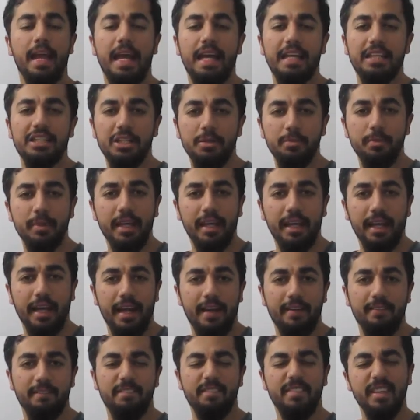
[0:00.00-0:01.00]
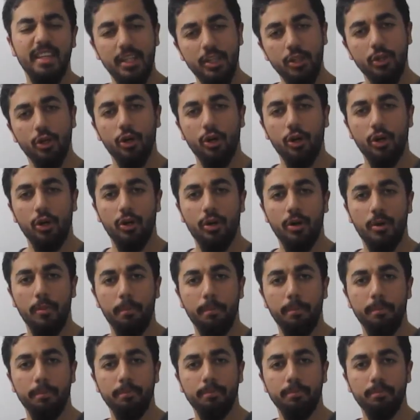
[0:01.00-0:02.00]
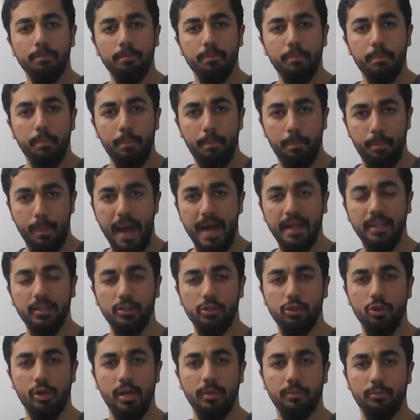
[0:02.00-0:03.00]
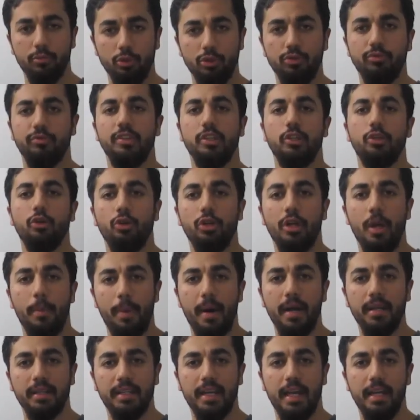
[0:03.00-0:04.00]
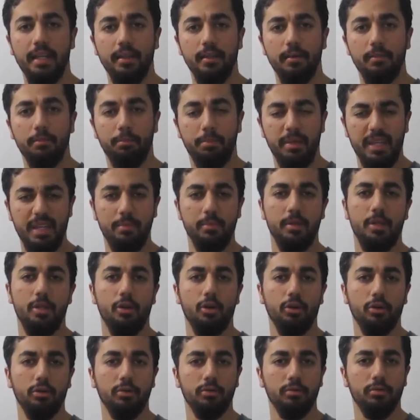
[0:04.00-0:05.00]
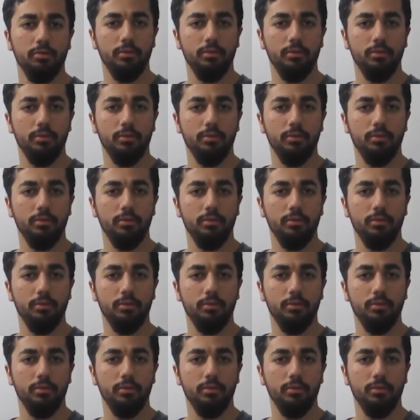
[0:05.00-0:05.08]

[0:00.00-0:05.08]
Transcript: Şimdi video ben şu an bu videoyu yaparken 1 milyon.